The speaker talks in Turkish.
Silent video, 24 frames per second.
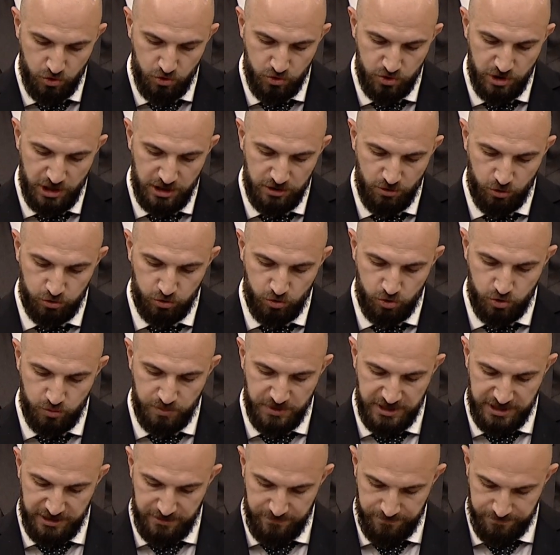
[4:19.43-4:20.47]
ayın
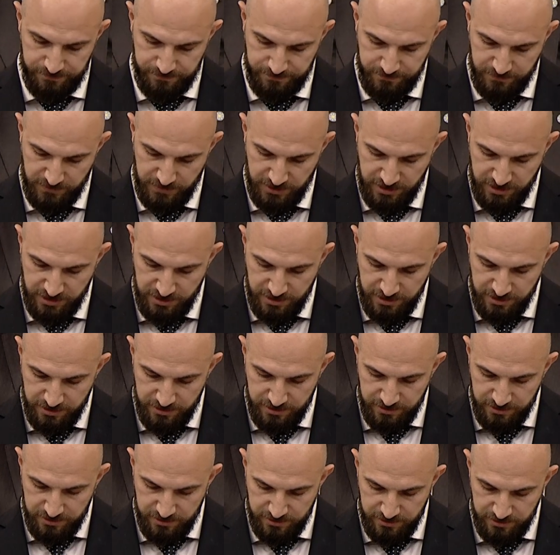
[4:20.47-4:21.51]
31'i
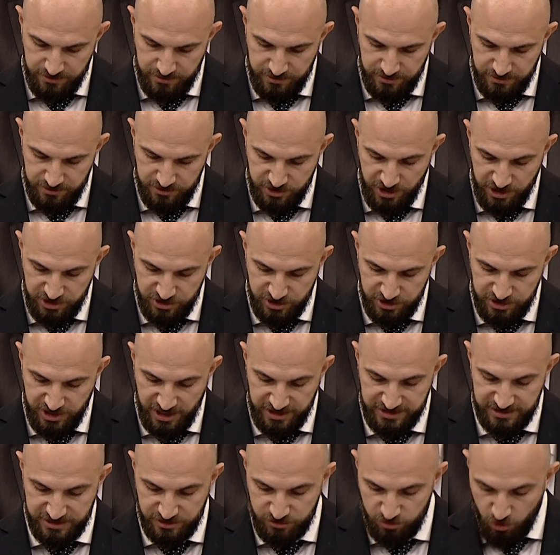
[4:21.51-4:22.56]

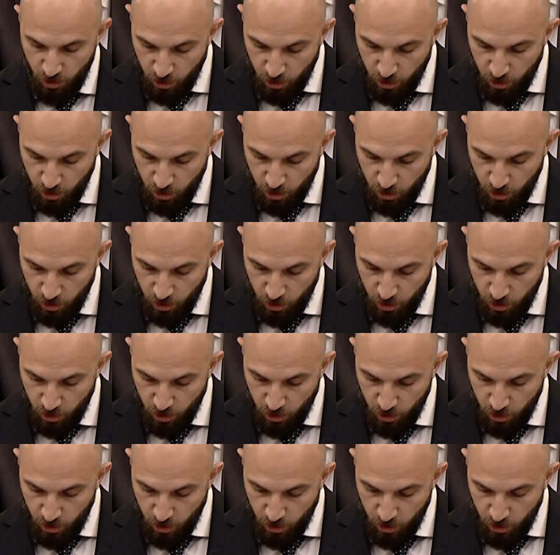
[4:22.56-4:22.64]
Şaşıracaksınız.